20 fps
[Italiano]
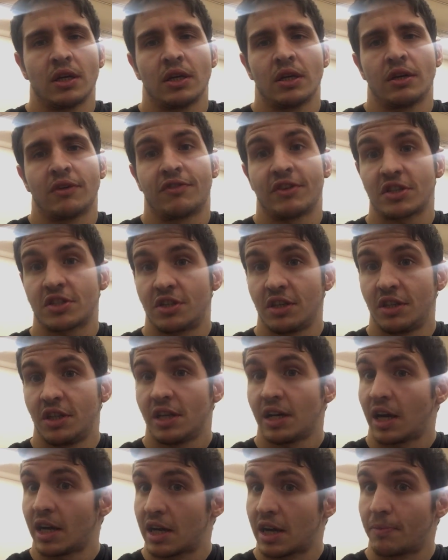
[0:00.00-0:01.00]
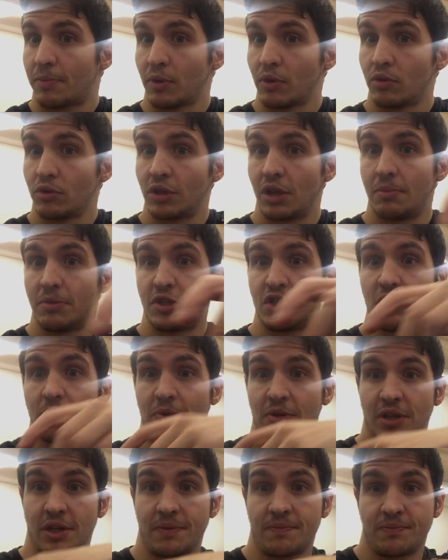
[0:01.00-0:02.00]
Fastidi al capo lungo del
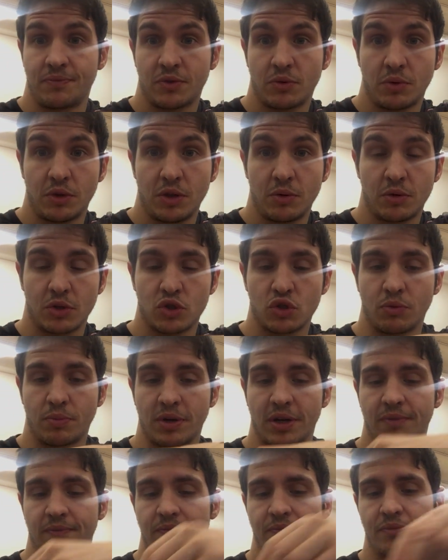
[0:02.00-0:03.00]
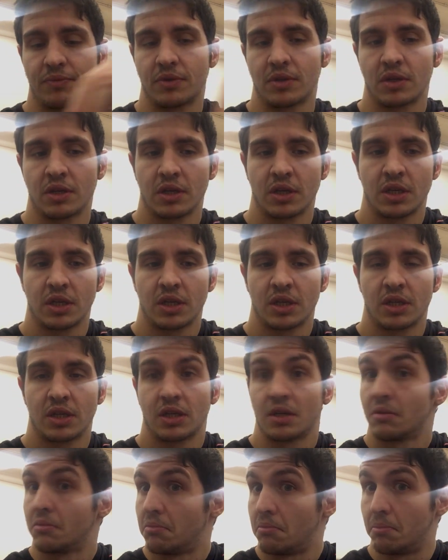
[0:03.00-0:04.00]
bicipite, quindi qua sopra.
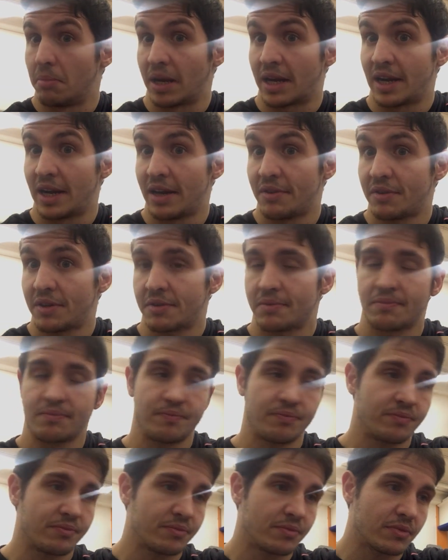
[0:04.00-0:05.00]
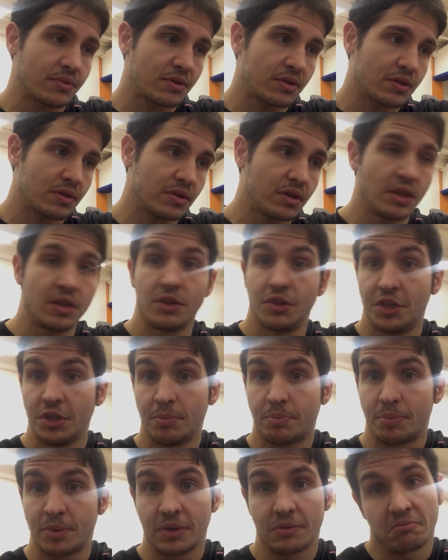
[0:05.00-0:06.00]
Back lever,
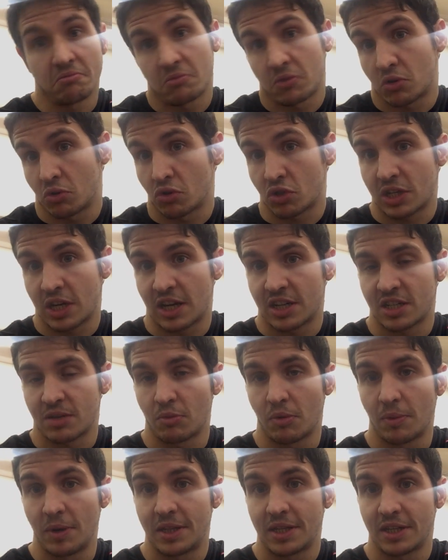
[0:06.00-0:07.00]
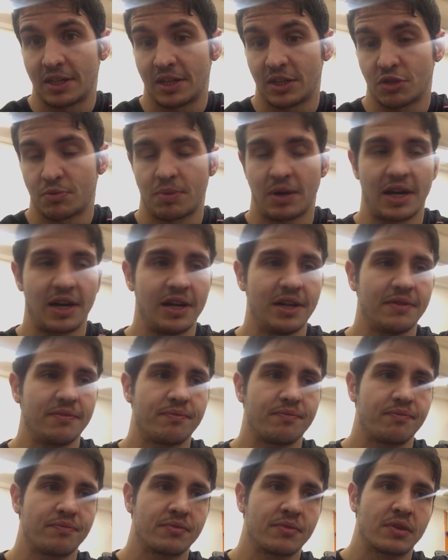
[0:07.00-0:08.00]
deep con scarsa mobilità delle spalle,
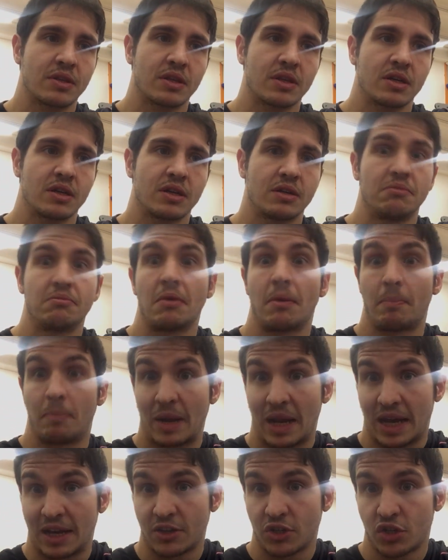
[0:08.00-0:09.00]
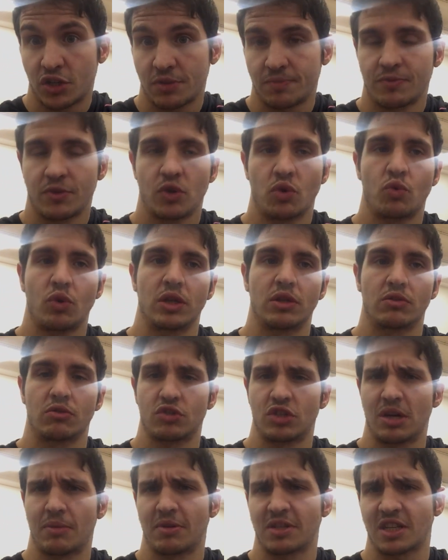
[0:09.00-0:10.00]
planche, quando non
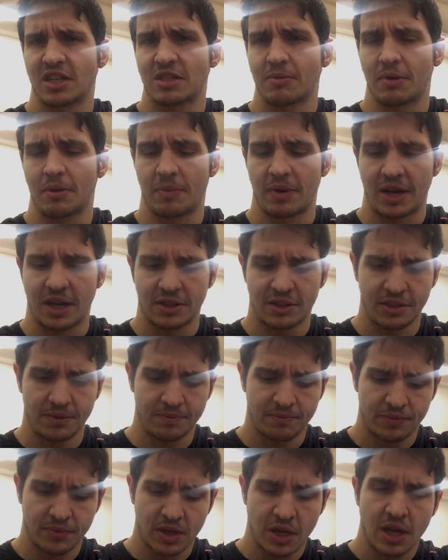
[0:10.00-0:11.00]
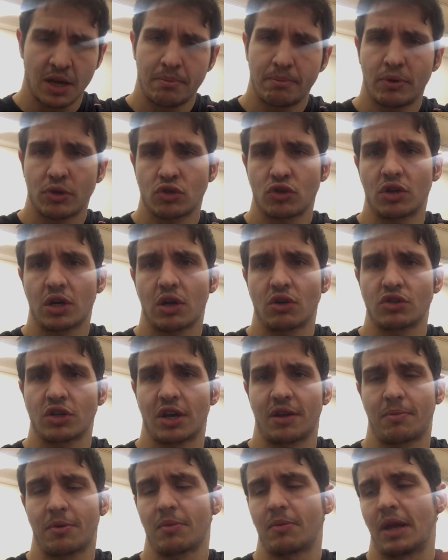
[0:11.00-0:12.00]
si è abbastanza preparati, possono
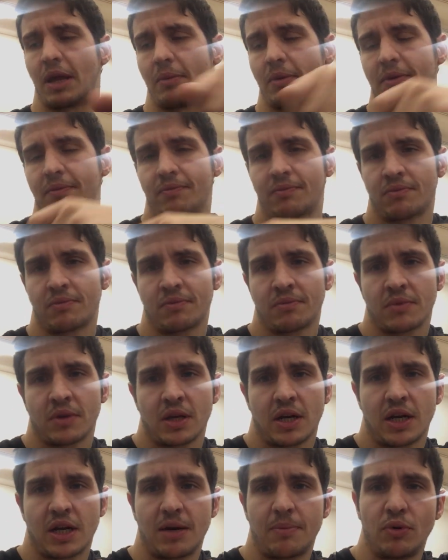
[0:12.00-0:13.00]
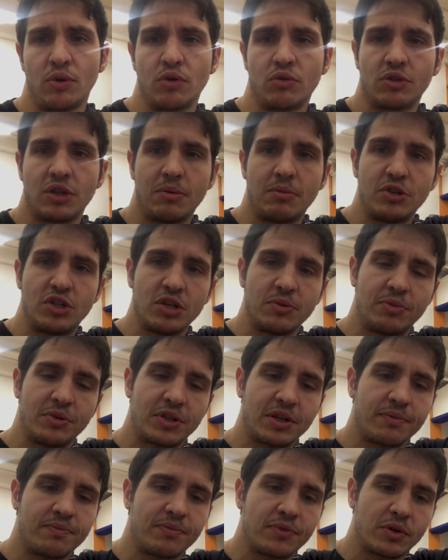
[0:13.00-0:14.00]
causare problemi capolungo del
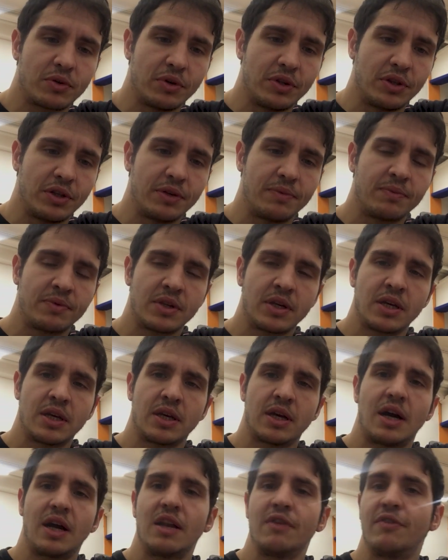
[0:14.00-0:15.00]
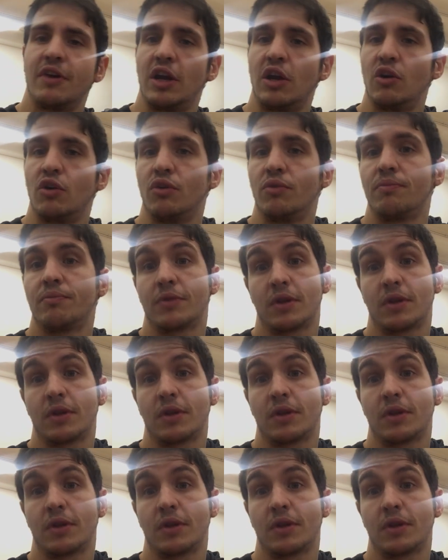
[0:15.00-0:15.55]
bicipite, quindi a livello